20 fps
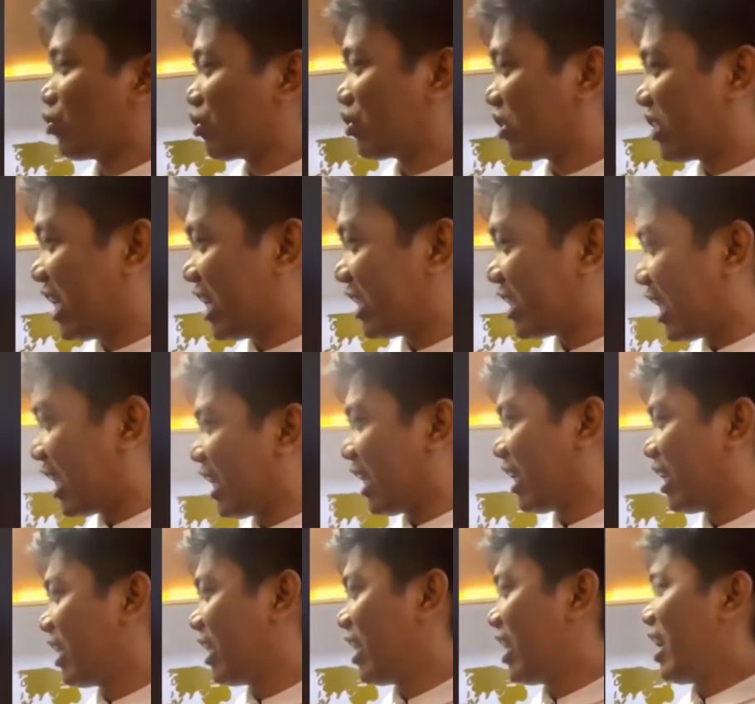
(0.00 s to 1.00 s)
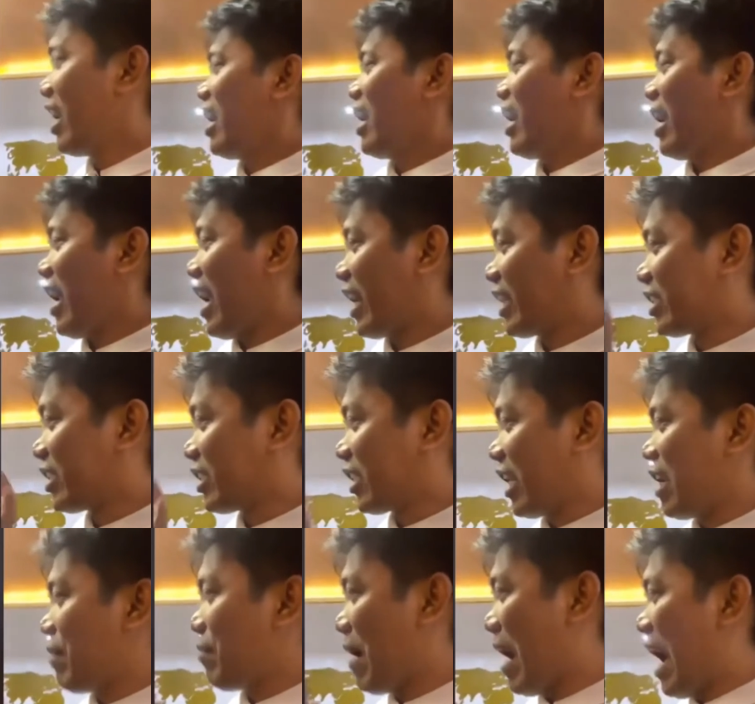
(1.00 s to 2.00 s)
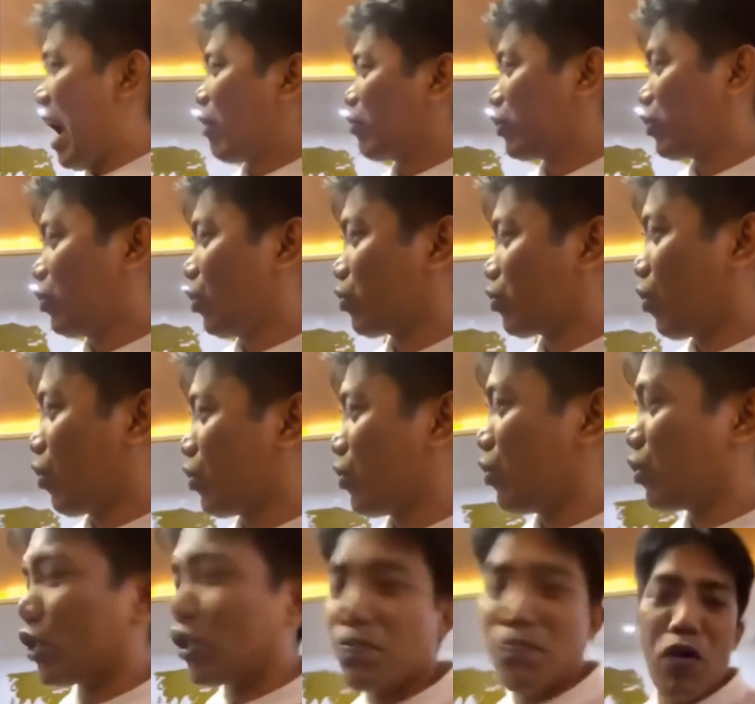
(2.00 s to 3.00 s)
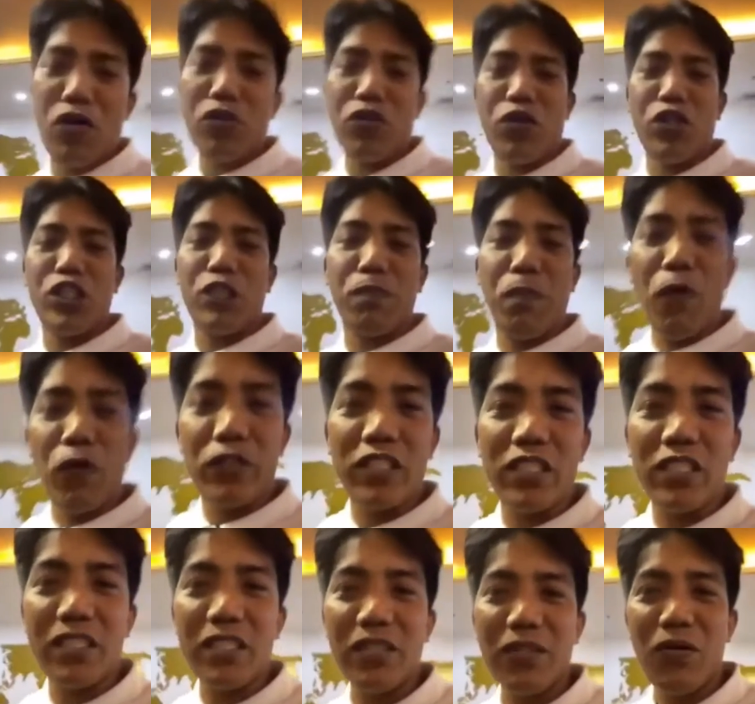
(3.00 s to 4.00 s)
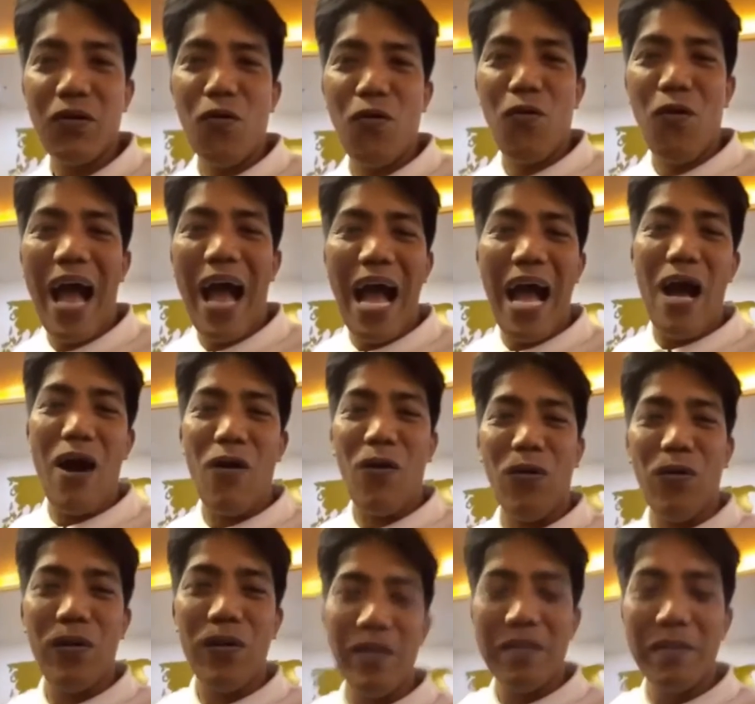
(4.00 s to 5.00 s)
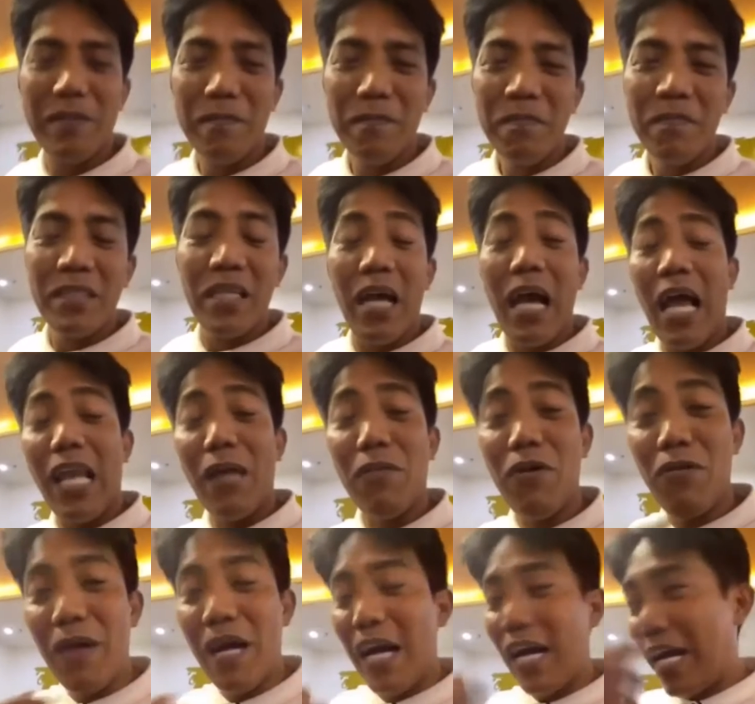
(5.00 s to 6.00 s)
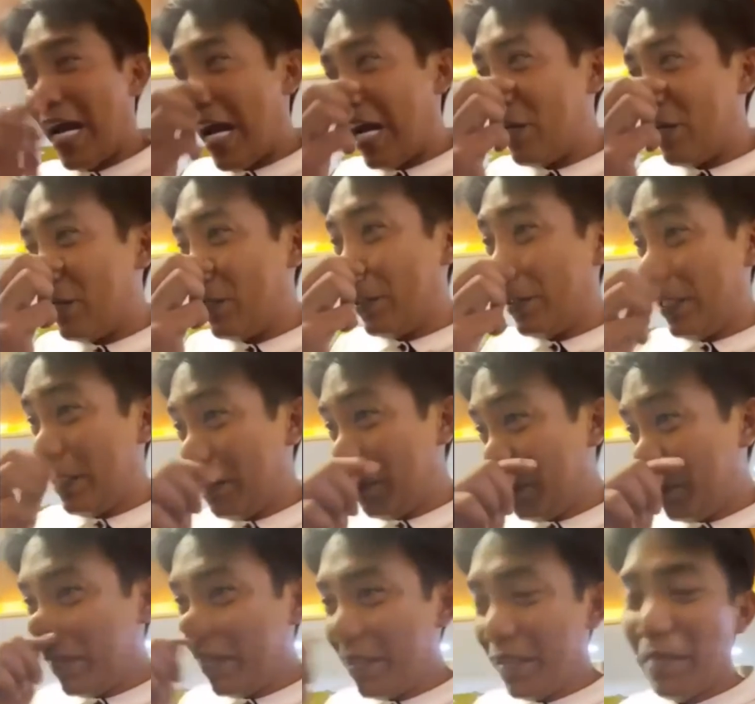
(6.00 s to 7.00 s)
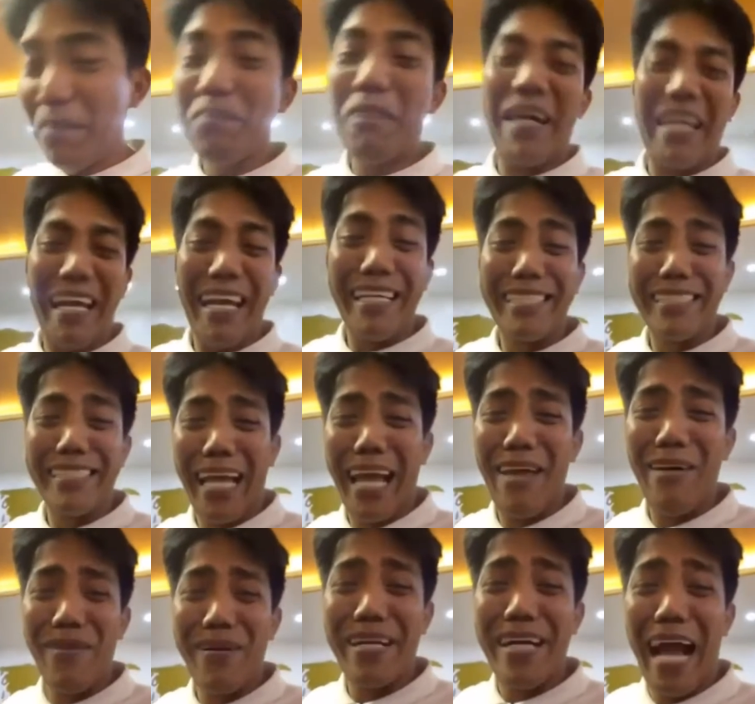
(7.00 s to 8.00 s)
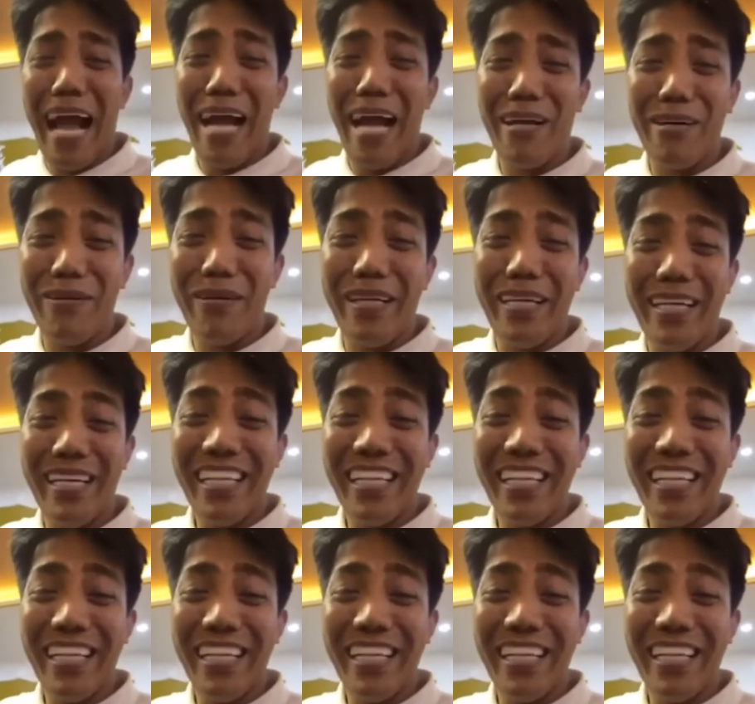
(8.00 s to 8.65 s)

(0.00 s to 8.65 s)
City, Extreme House Notorious Motorsports. Wow! Alam mo makagago, parehas tayong gago eh.